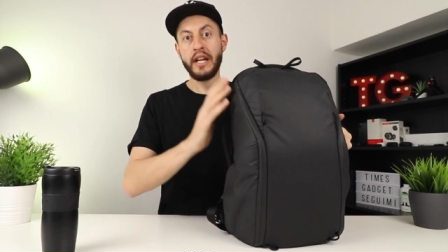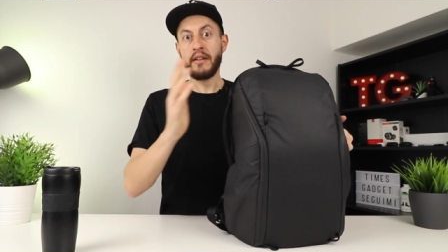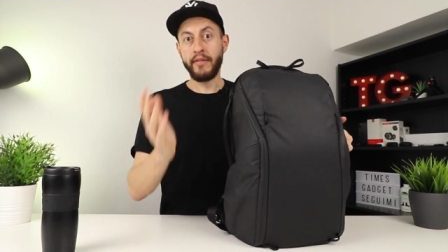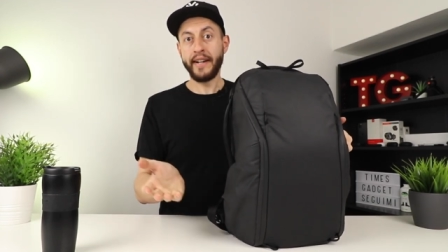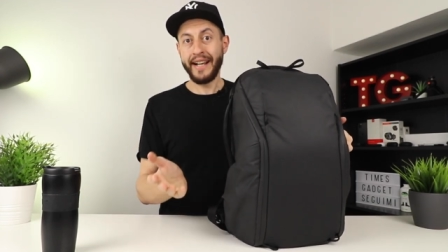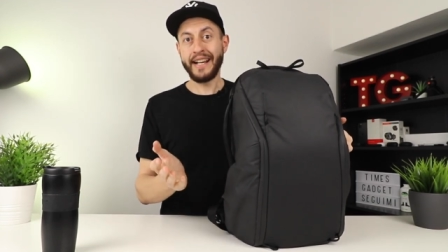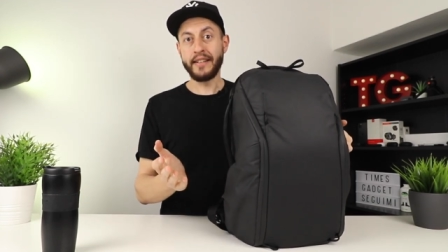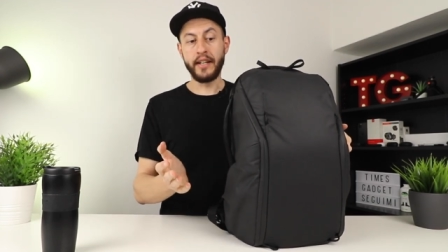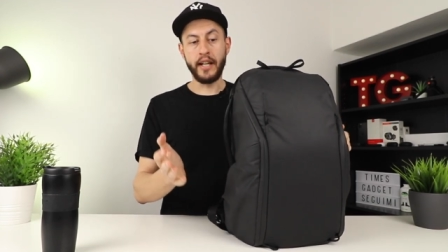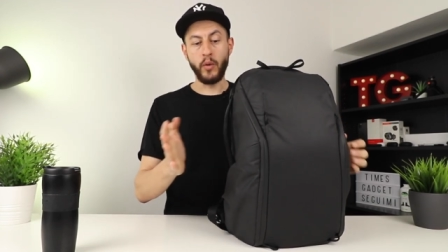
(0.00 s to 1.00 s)
vanno a
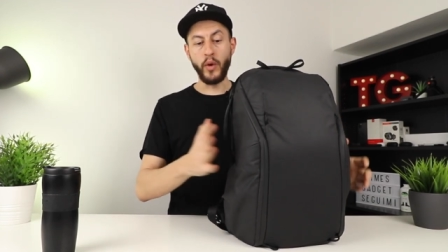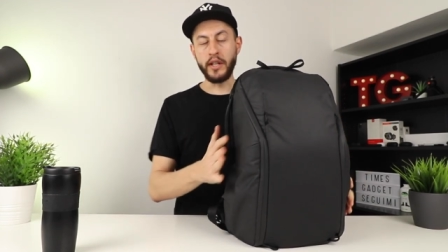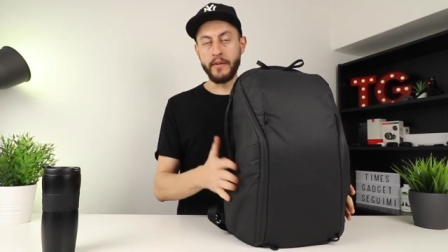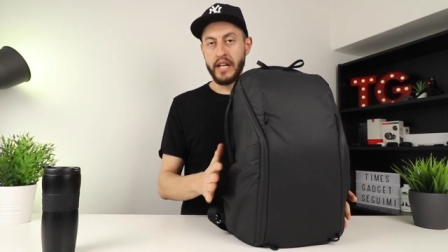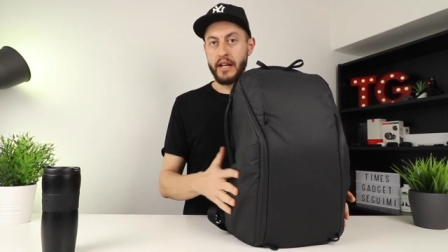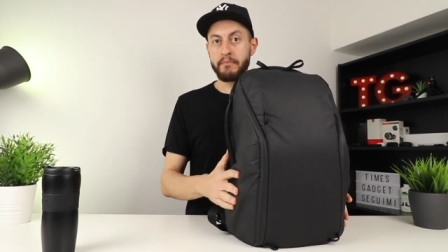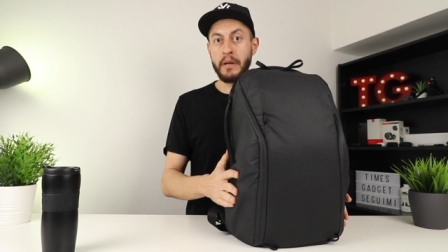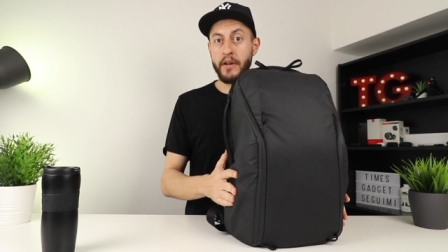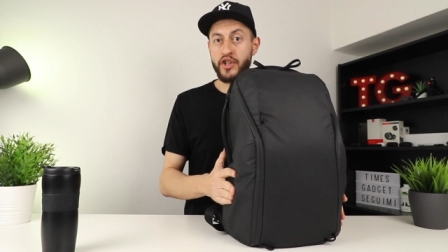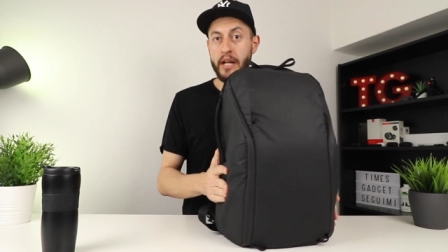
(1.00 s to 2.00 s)
cadere quindi
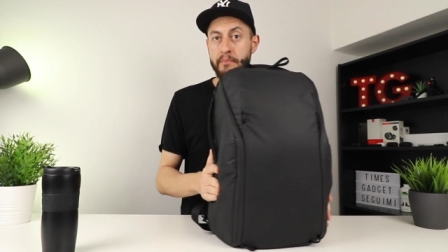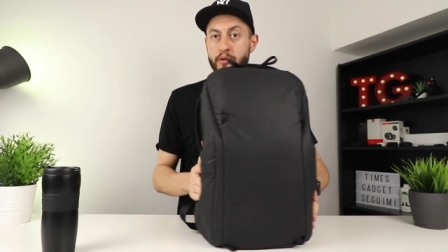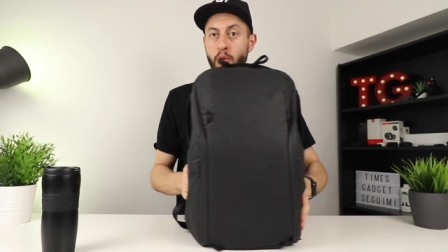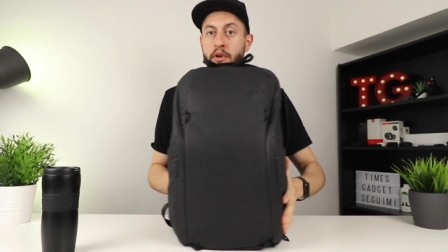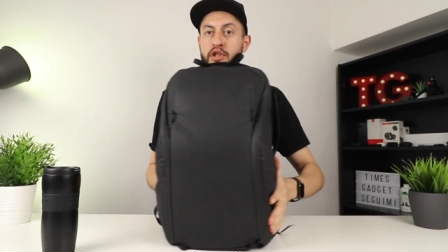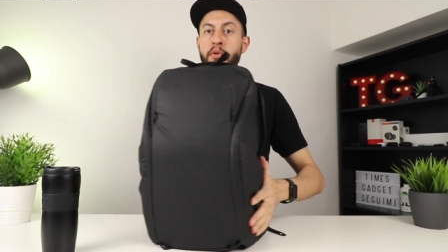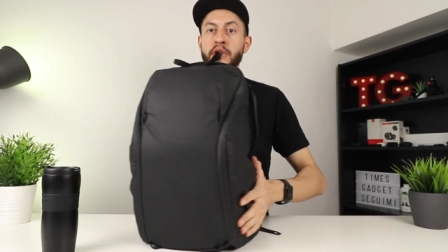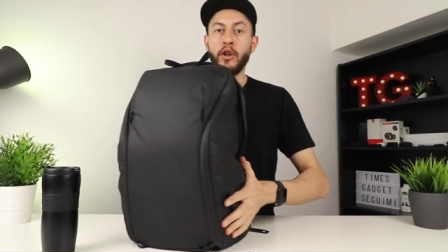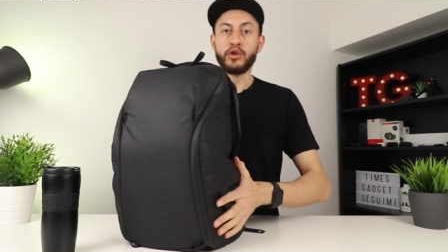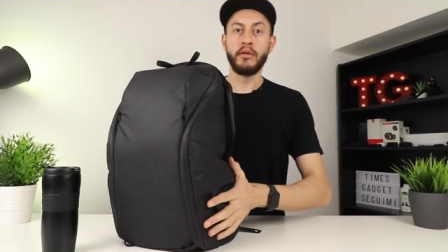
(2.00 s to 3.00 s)
mi piacerebbe sul prossimo
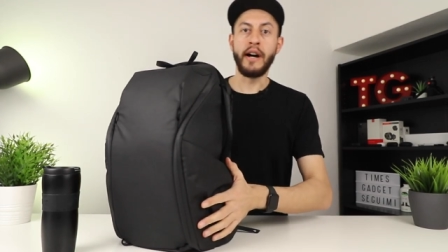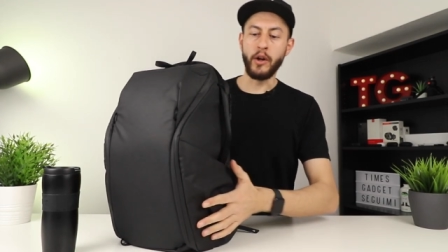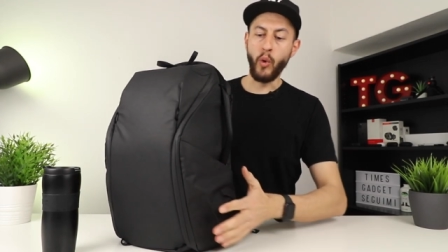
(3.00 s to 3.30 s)
modello trovare